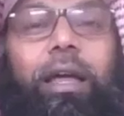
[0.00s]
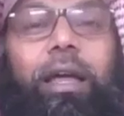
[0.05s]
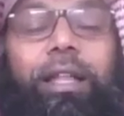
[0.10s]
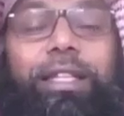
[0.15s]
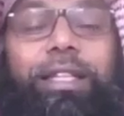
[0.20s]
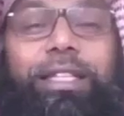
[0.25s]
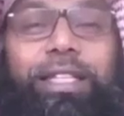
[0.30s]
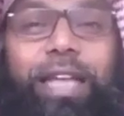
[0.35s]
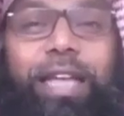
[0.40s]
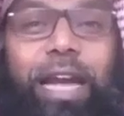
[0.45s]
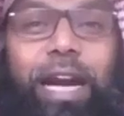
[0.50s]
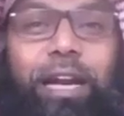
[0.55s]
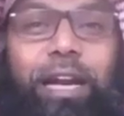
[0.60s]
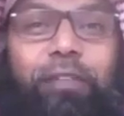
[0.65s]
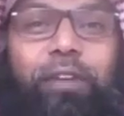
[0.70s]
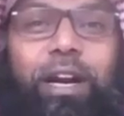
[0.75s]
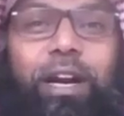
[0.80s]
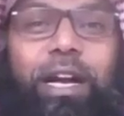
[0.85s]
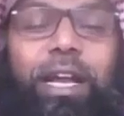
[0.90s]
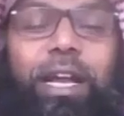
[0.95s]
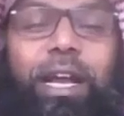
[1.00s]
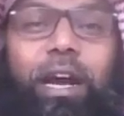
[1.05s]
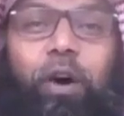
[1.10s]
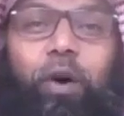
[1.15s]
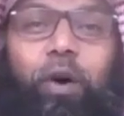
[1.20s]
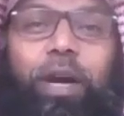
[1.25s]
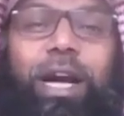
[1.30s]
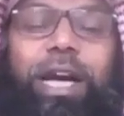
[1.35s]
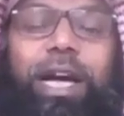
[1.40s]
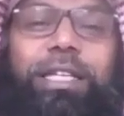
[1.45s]
ఇచ్చే అటువంటి
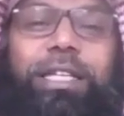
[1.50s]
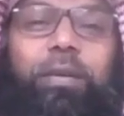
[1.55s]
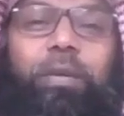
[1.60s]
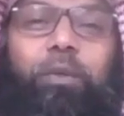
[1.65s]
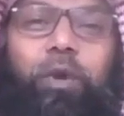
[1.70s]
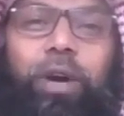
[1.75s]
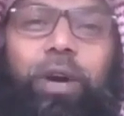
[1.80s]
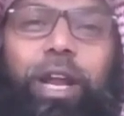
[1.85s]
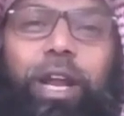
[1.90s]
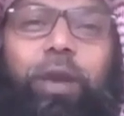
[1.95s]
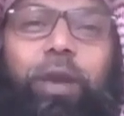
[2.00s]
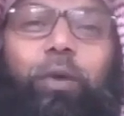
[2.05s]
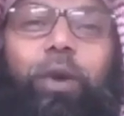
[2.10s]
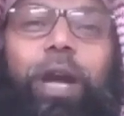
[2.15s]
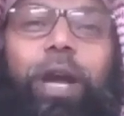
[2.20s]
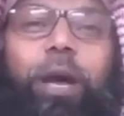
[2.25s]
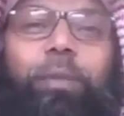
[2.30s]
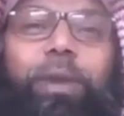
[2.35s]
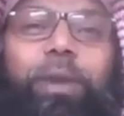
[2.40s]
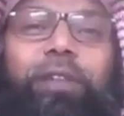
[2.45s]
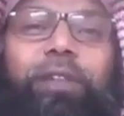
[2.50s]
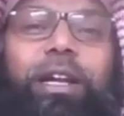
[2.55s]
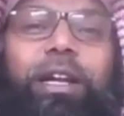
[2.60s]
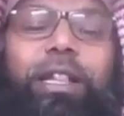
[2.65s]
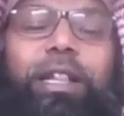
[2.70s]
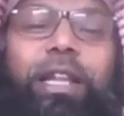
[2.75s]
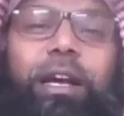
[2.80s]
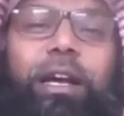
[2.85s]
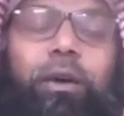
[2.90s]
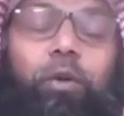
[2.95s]
అవకాశం ఉండి కూడా
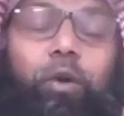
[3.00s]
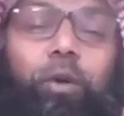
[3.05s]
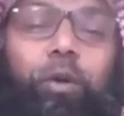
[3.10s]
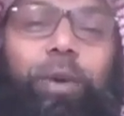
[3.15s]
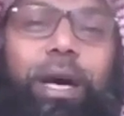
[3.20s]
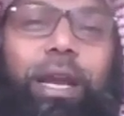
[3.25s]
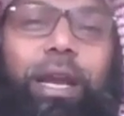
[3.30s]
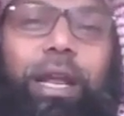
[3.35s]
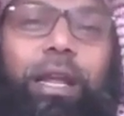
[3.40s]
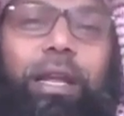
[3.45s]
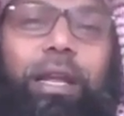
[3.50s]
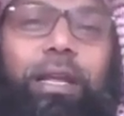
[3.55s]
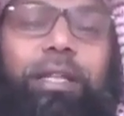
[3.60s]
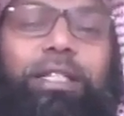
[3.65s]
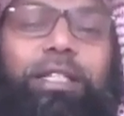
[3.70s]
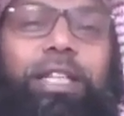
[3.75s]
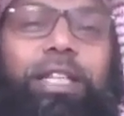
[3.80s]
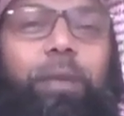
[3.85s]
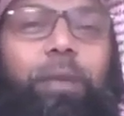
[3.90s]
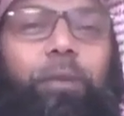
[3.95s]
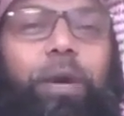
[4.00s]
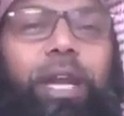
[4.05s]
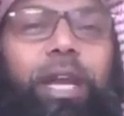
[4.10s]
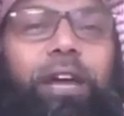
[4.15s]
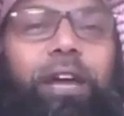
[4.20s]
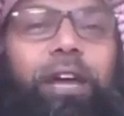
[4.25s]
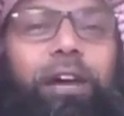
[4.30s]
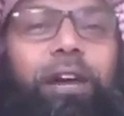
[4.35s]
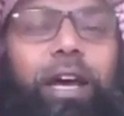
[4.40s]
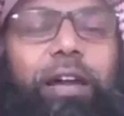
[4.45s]
ప్రవక్త కుర్బానీ
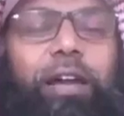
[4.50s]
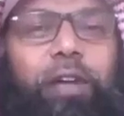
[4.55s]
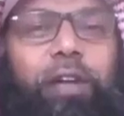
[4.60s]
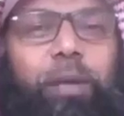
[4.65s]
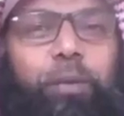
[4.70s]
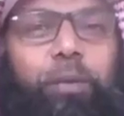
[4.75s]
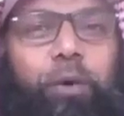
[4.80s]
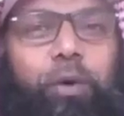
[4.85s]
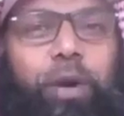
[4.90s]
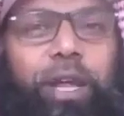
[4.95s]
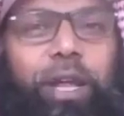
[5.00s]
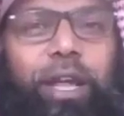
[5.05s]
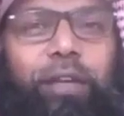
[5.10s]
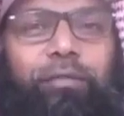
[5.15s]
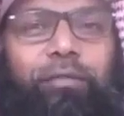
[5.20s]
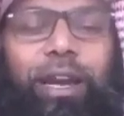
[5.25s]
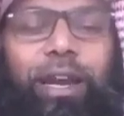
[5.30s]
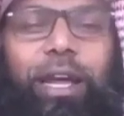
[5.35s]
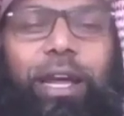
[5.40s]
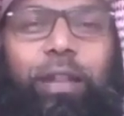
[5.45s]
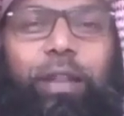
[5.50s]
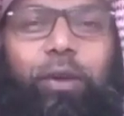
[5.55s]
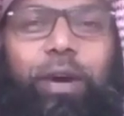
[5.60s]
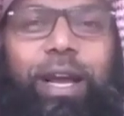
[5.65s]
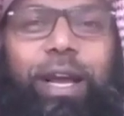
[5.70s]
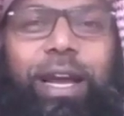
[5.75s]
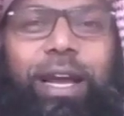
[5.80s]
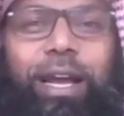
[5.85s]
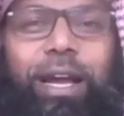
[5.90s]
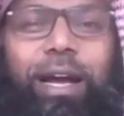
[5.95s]
చనిపోయిన వారి వైపు నుండి ఇవ్వలేదు
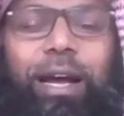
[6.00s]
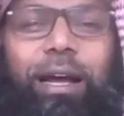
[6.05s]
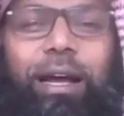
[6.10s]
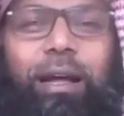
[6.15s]
గనక